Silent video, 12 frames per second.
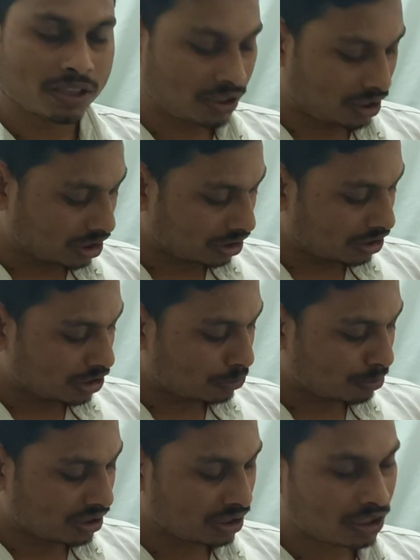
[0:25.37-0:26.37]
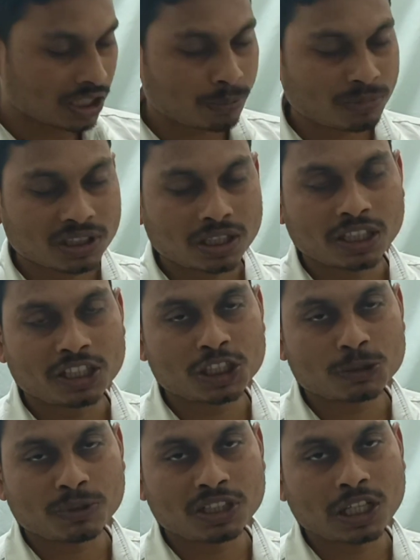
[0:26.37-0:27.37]
एटेक ए स्फेरिक यहाँ पर लिखा है ए
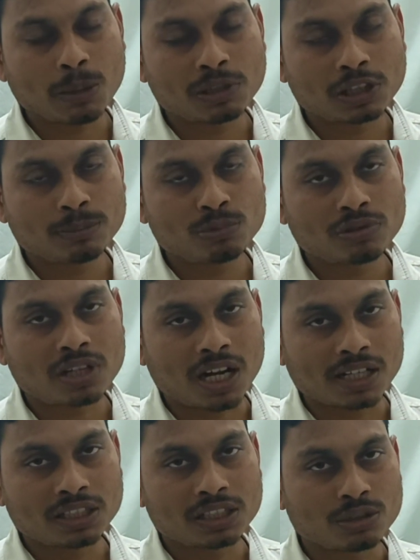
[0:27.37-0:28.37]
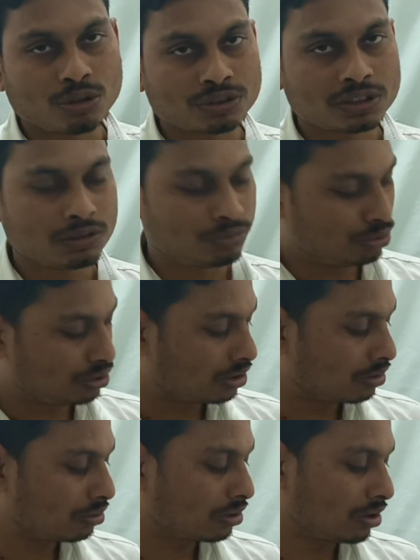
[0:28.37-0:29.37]
स्फेरिक का मतलब वो गाड़ी की रोशनी वो से
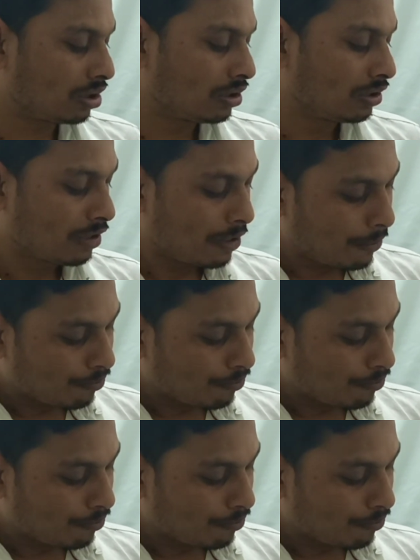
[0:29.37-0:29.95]
होती है